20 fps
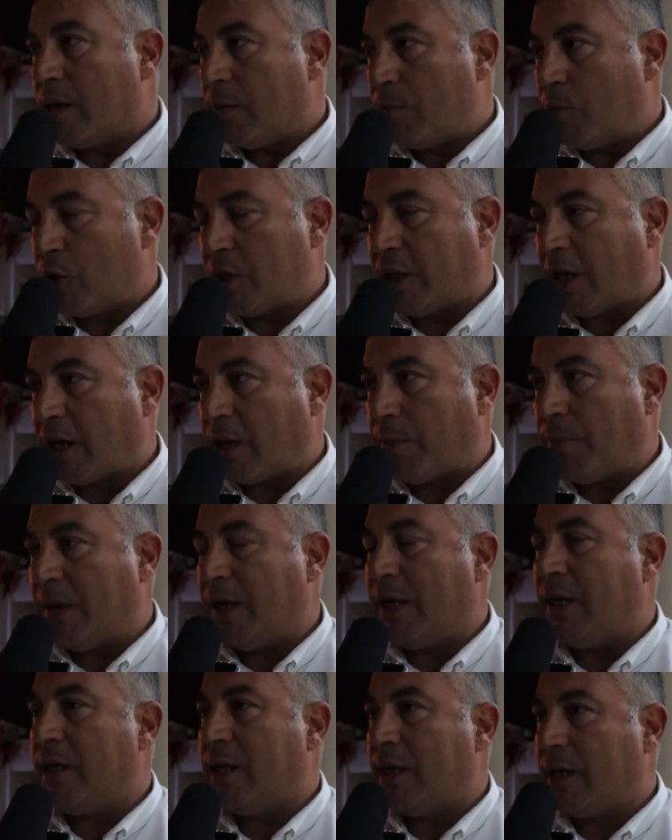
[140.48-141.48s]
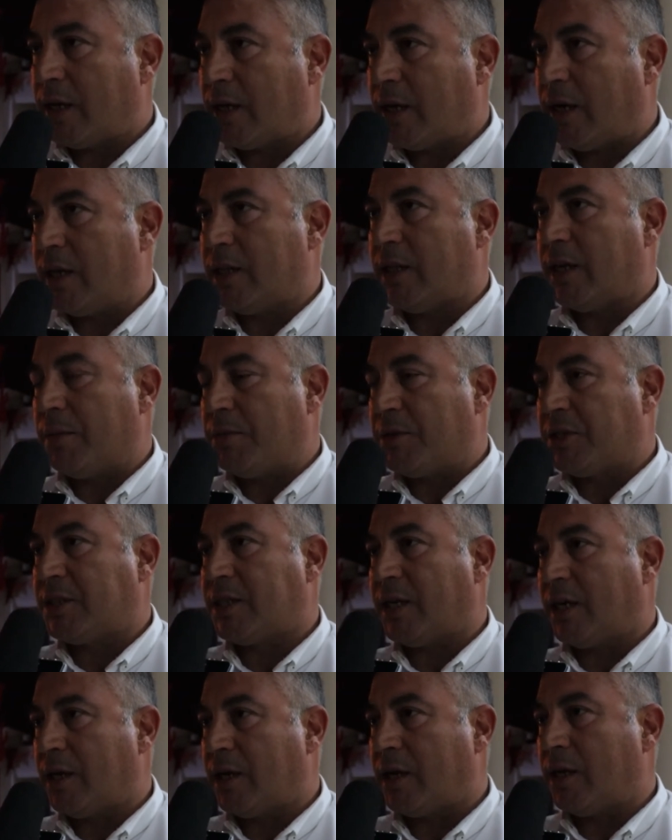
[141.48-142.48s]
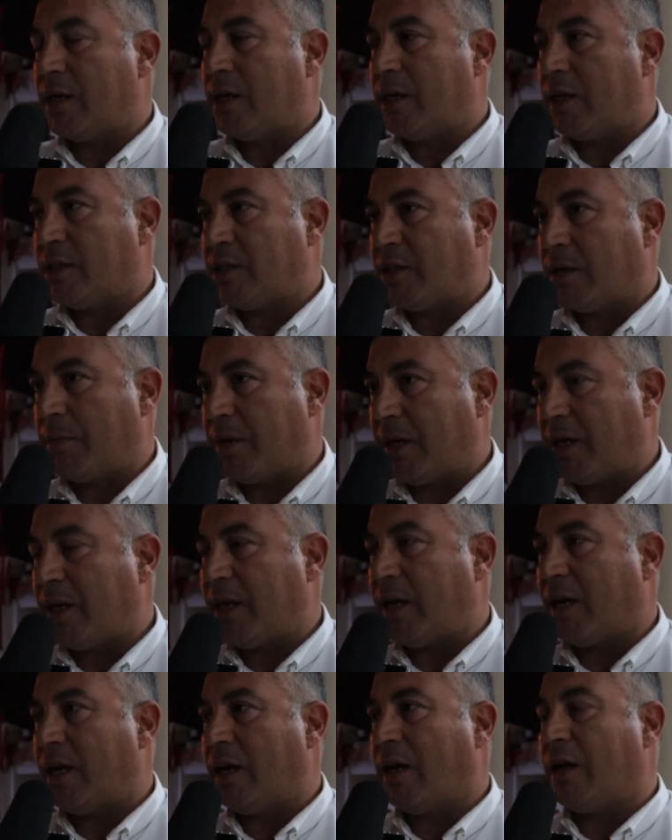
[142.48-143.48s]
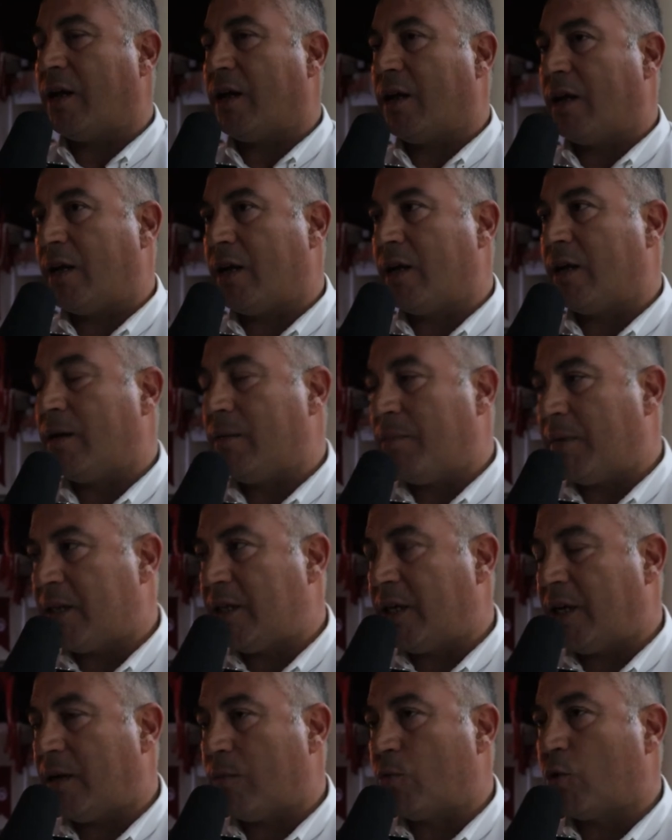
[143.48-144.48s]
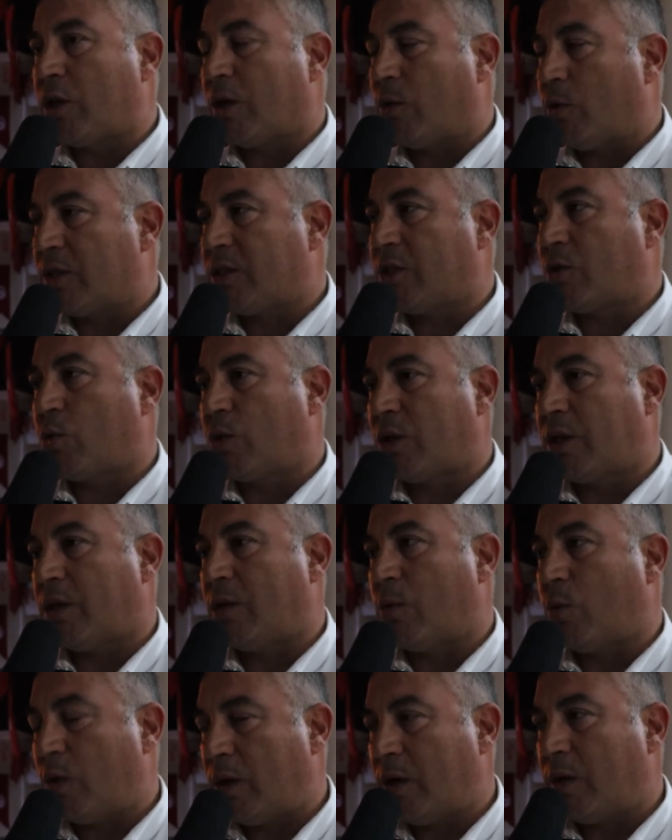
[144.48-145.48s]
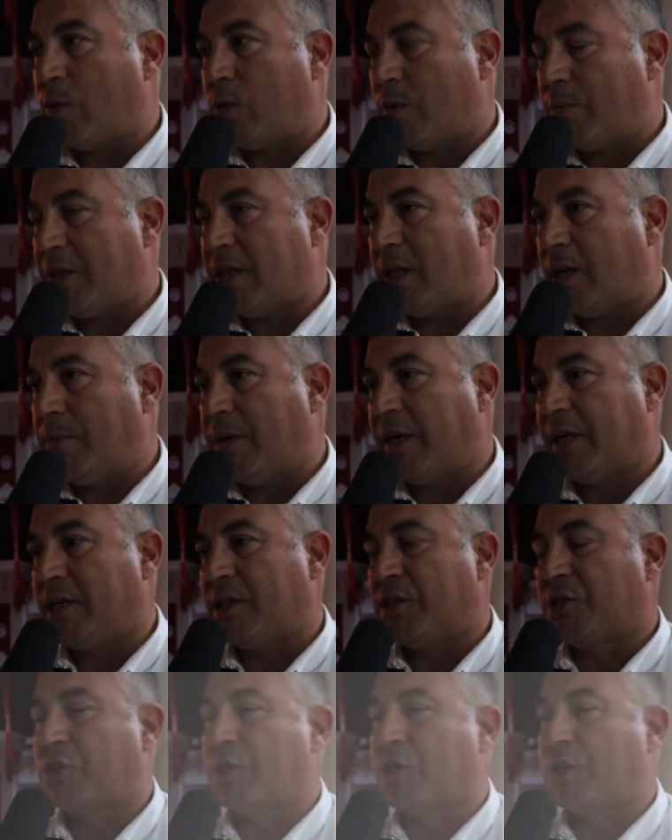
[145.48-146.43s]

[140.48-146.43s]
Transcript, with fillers: منتخبة اللي قادرة باش تسير الجمعية على المدى المتوسط والمدى البعيد إن